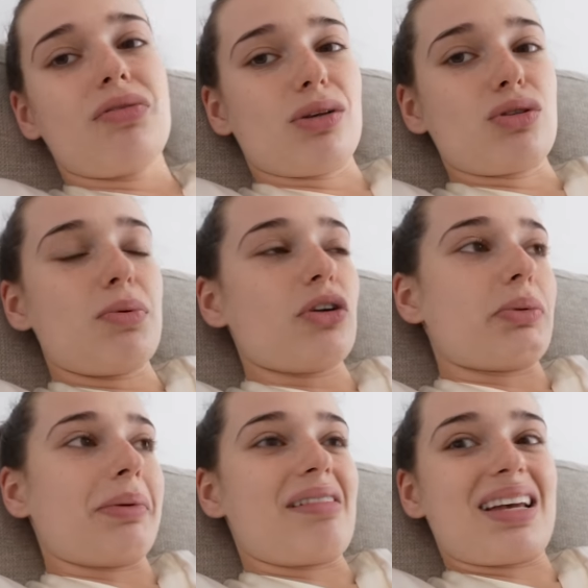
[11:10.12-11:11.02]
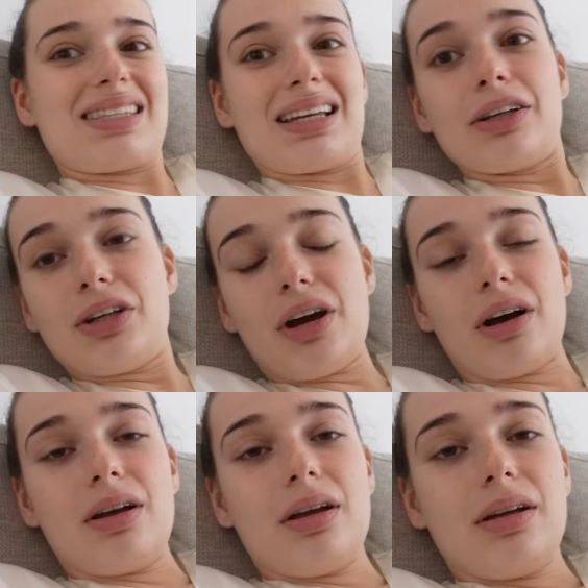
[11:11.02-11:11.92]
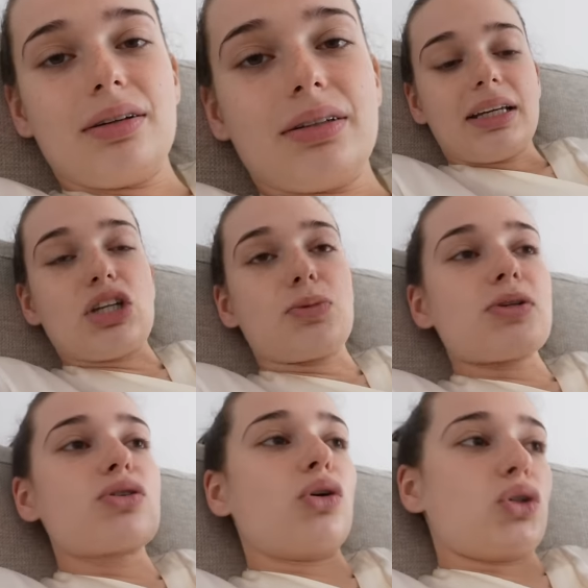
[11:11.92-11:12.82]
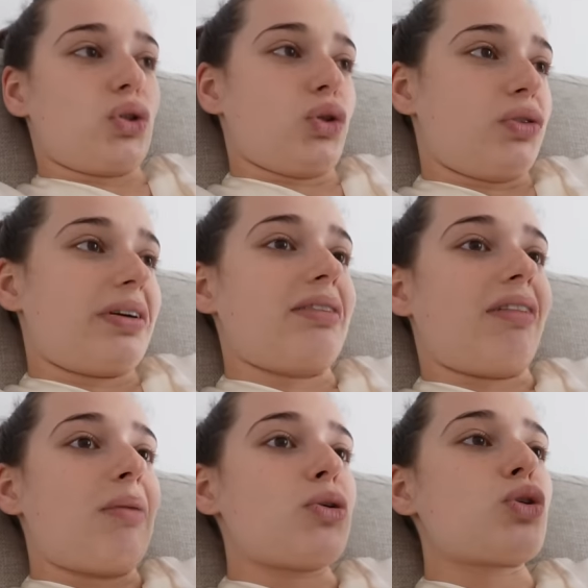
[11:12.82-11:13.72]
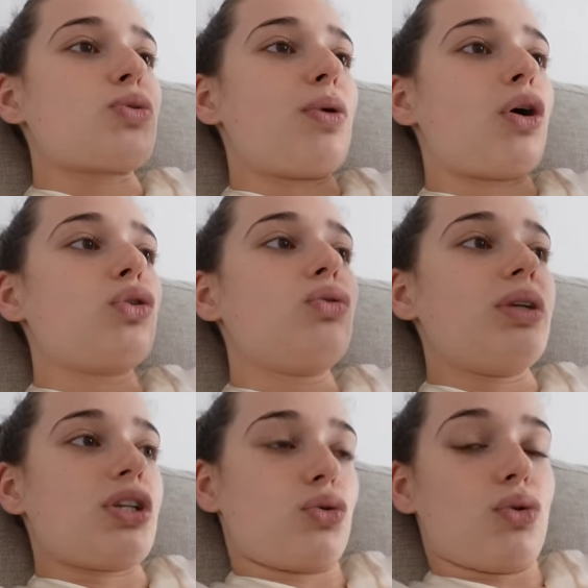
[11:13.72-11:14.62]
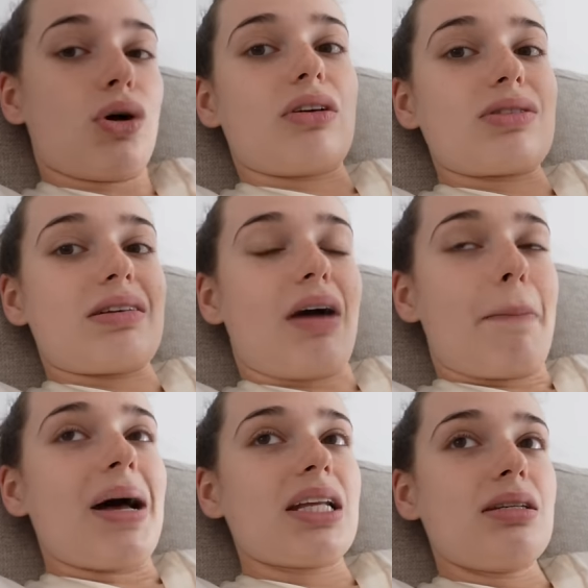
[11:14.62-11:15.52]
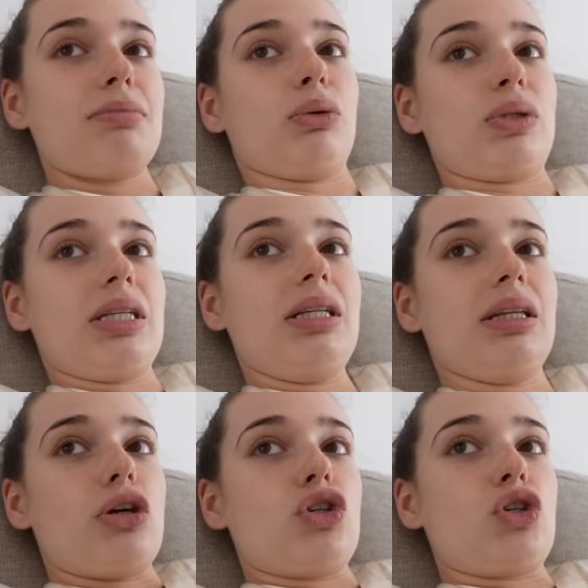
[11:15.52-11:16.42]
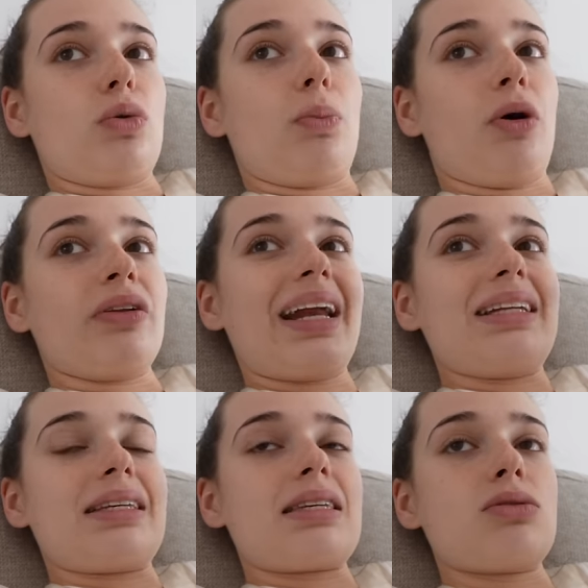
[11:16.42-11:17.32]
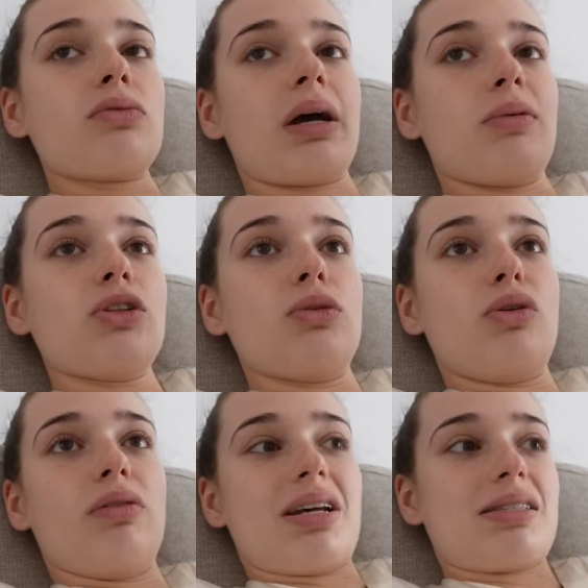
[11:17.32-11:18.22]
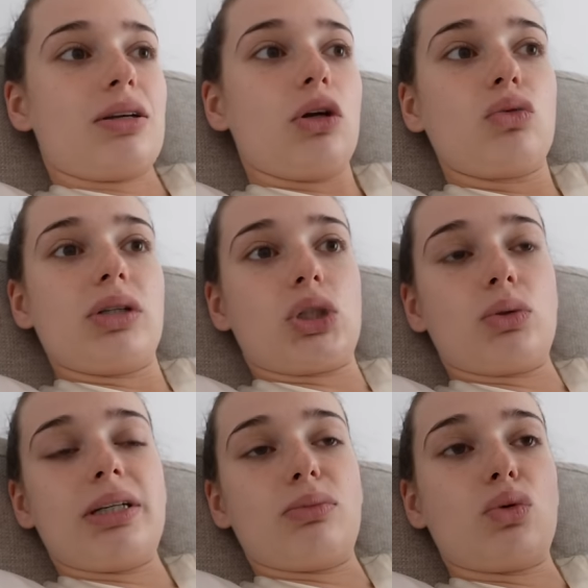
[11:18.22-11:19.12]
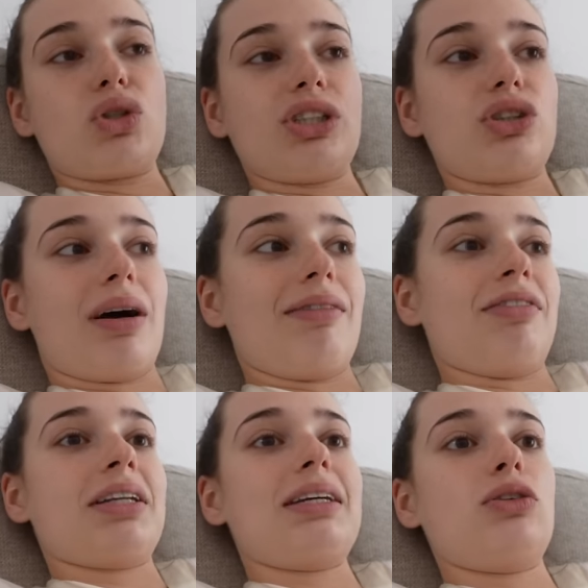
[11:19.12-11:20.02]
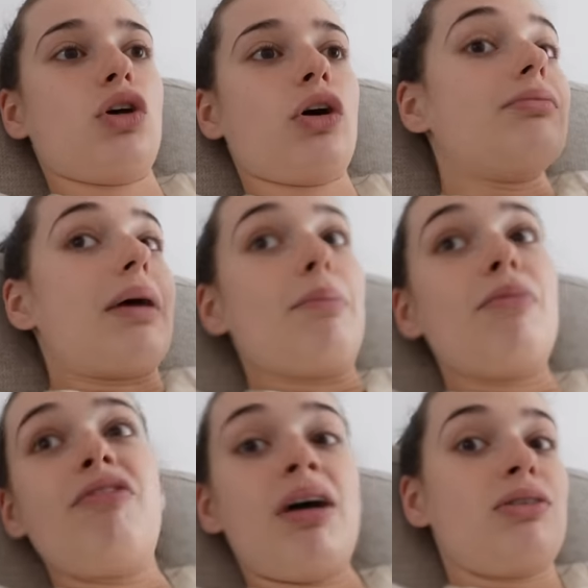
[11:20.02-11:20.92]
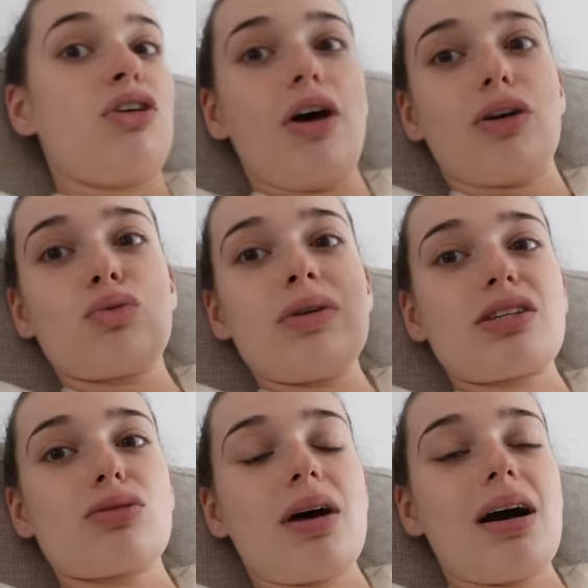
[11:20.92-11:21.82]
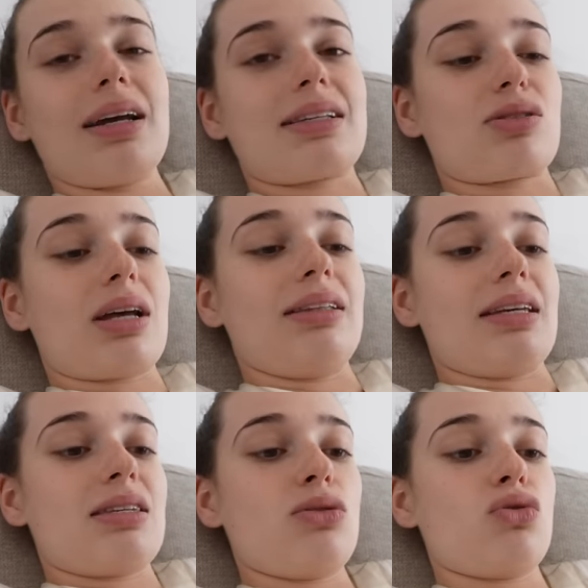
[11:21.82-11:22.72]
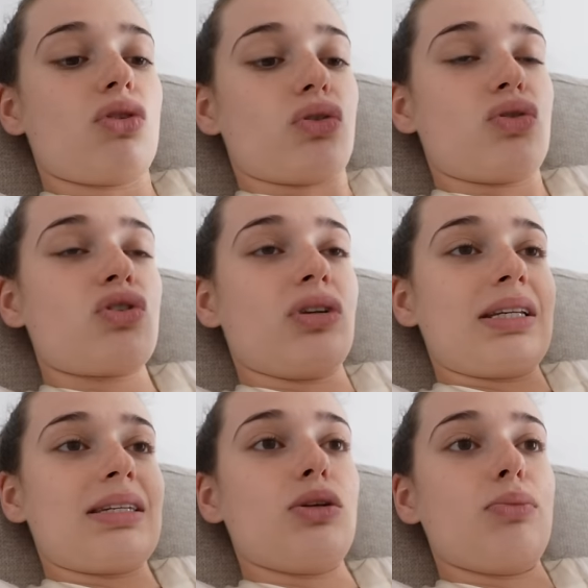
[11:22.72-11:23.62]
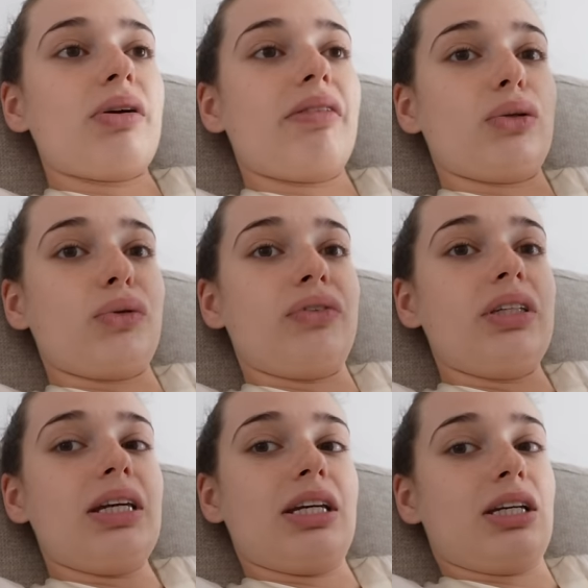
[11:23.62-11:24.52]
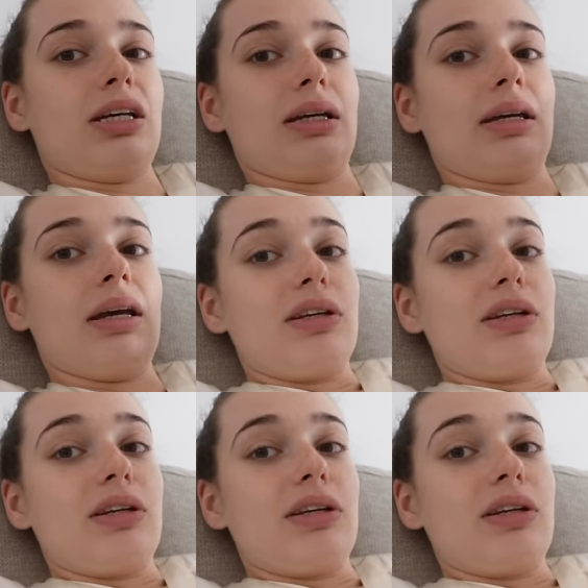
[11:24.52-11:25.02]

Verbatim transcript: veux faire du sport Je peux à 5 heures. Et je pense que le jour où je ferai vraiment du sport tous les jours, que ça fera partie de ma routine, je prendrai la décision vraiment de me lever à 5h tous les jours et de me coucher genre à 21h, même 20h tous les soirs et que ce sera une décision genre juste je décide de plus avoir de vie et,